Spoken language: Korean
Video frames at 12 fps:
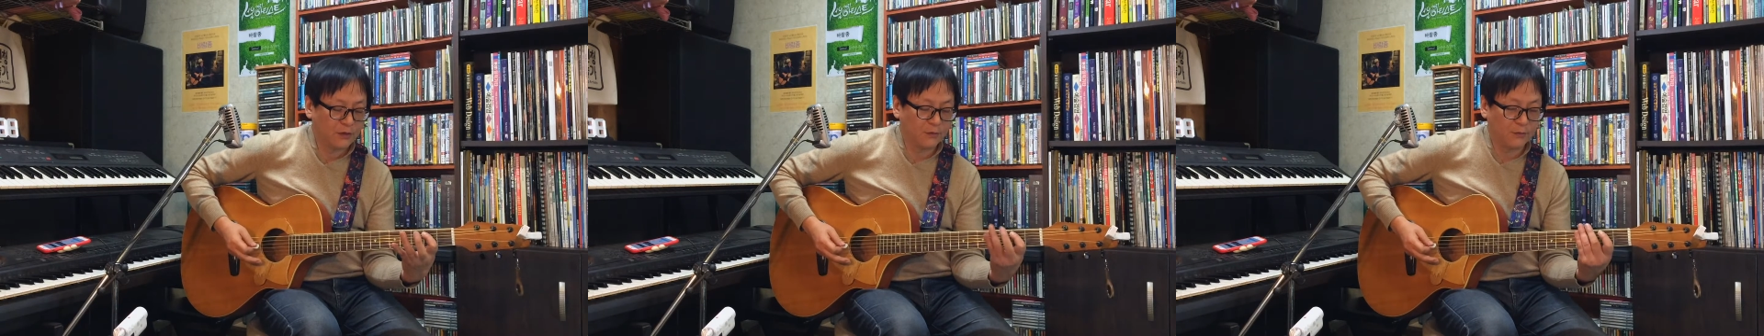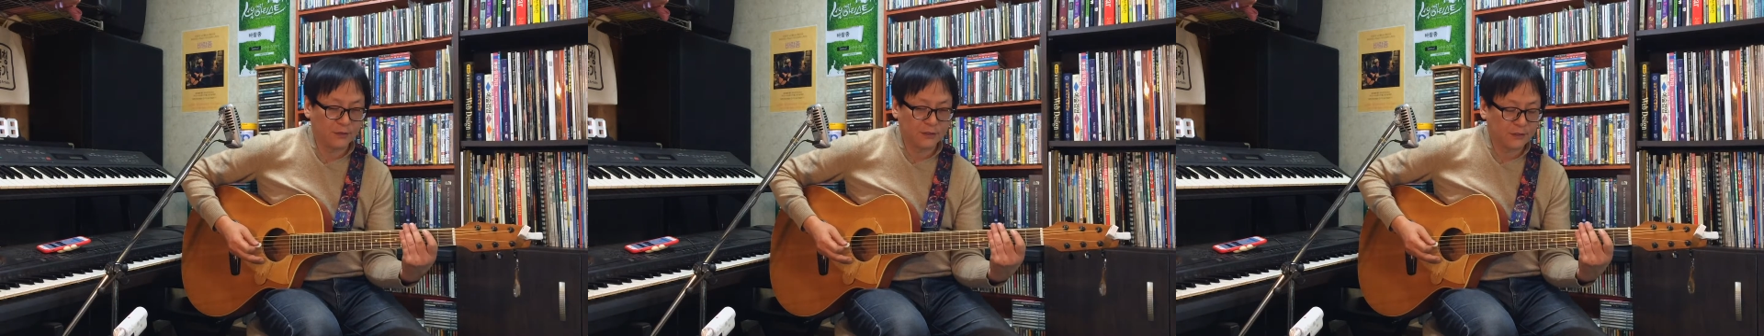
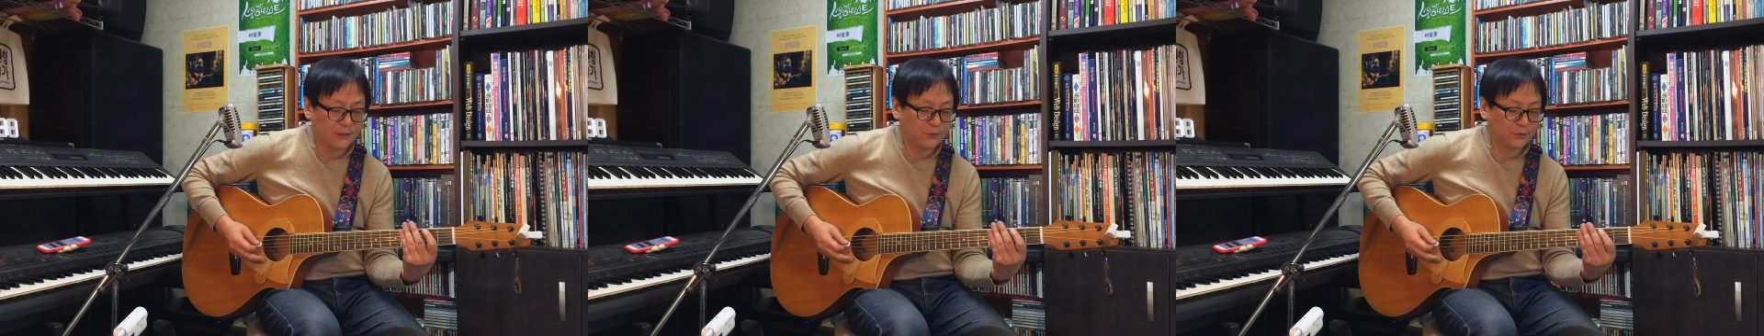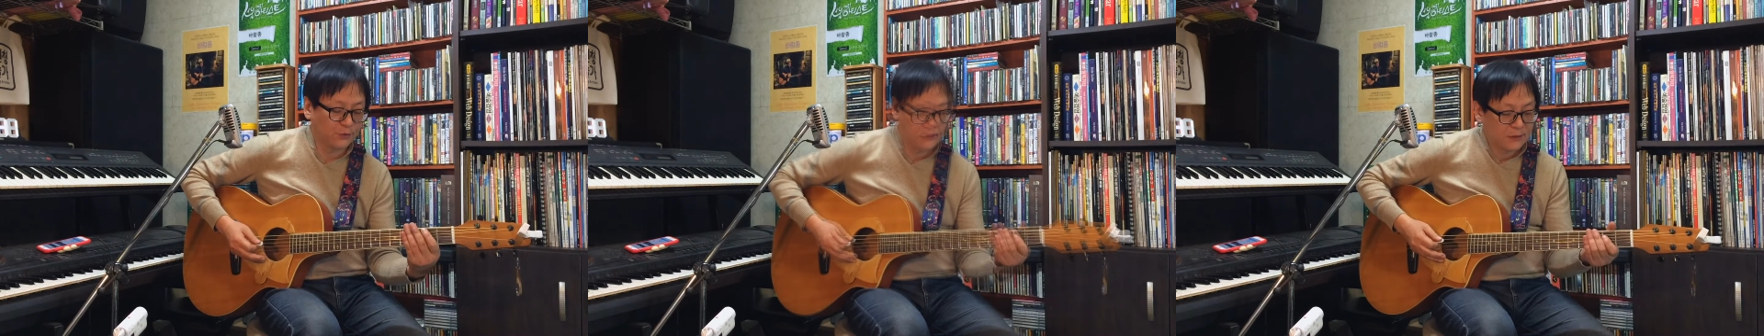뭐 이런
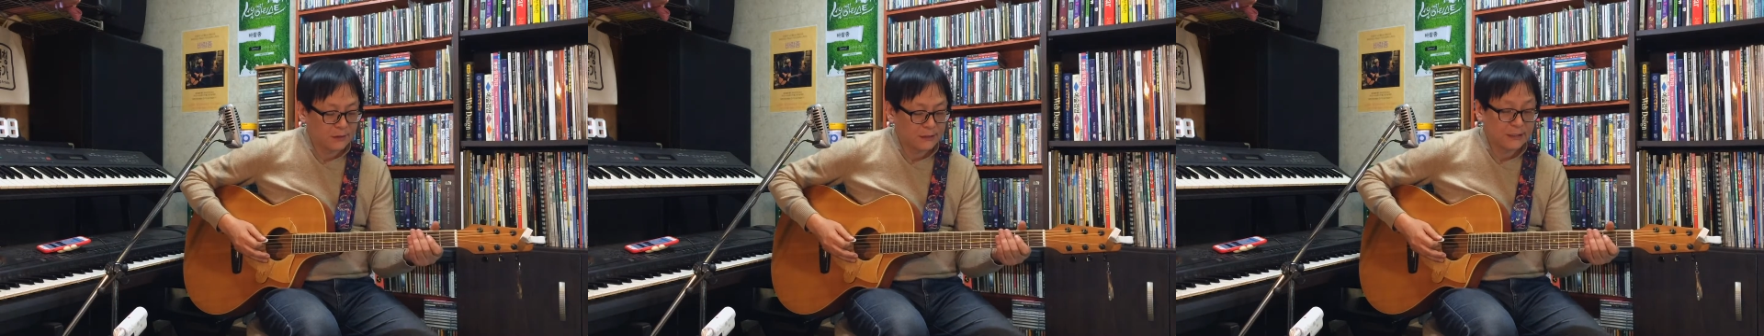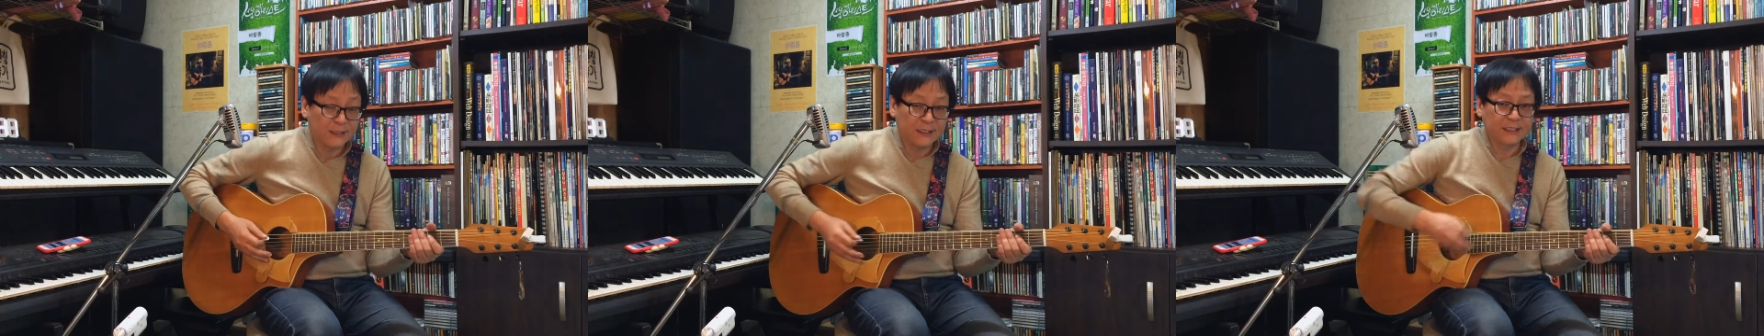식으로
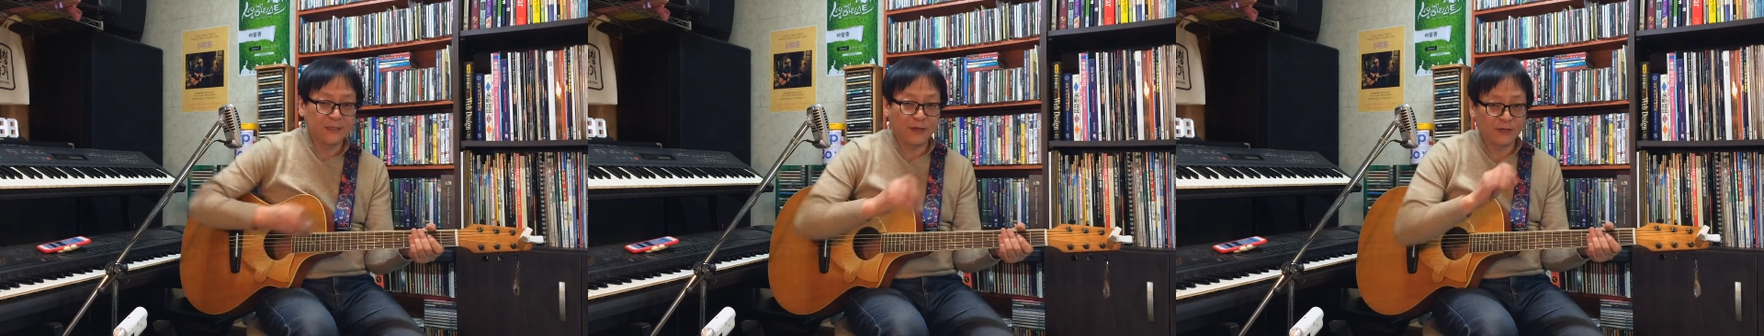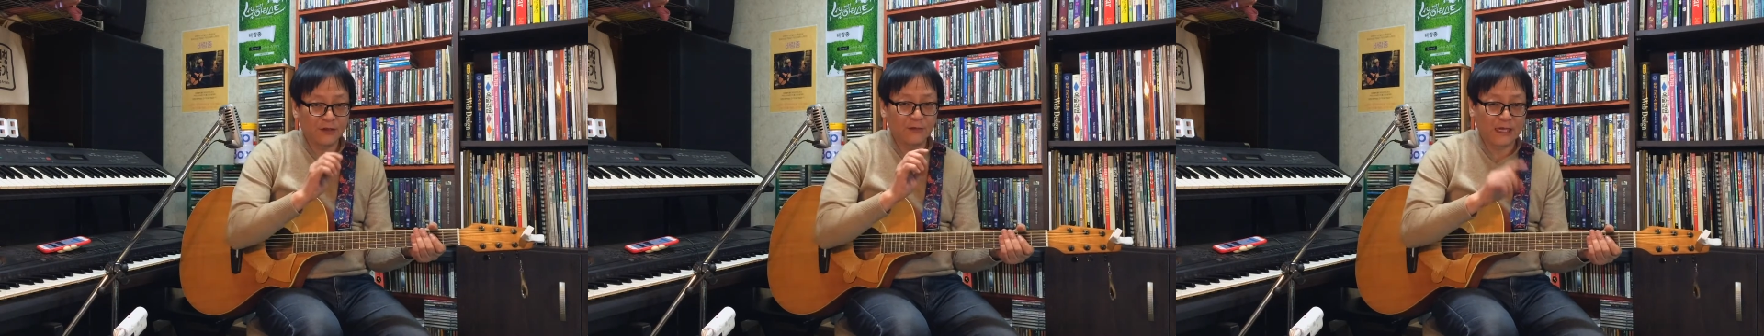그런데 이제
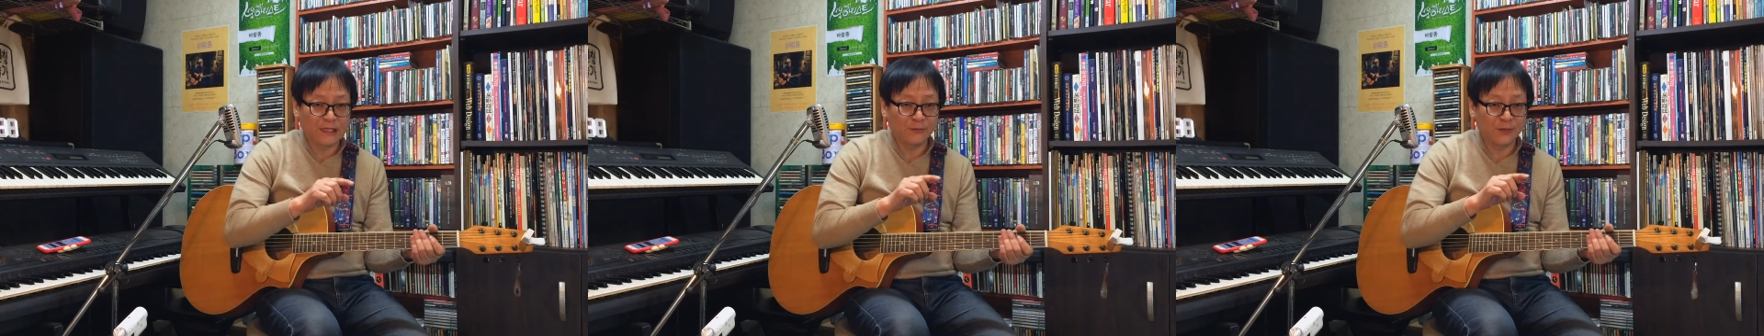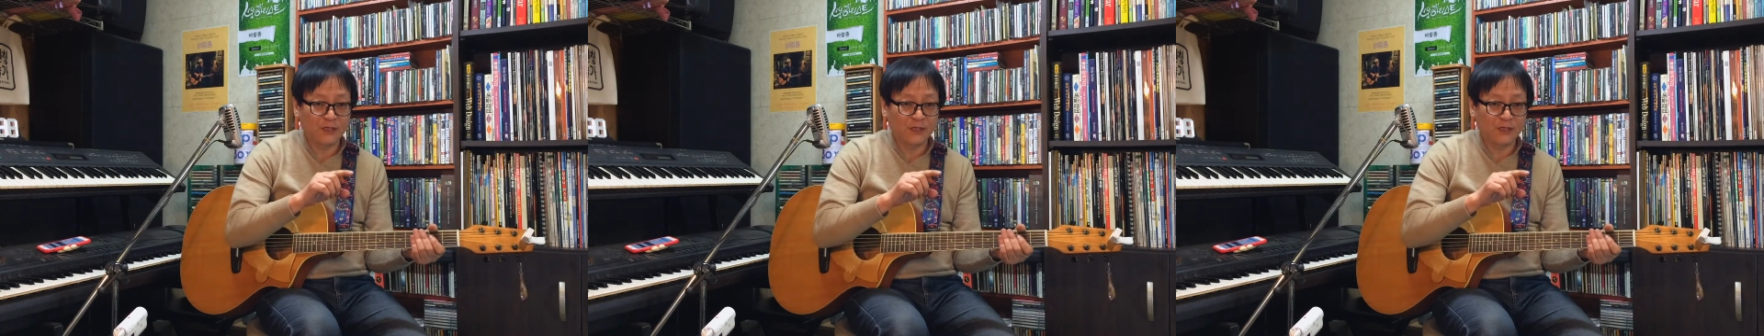패턴을 만들면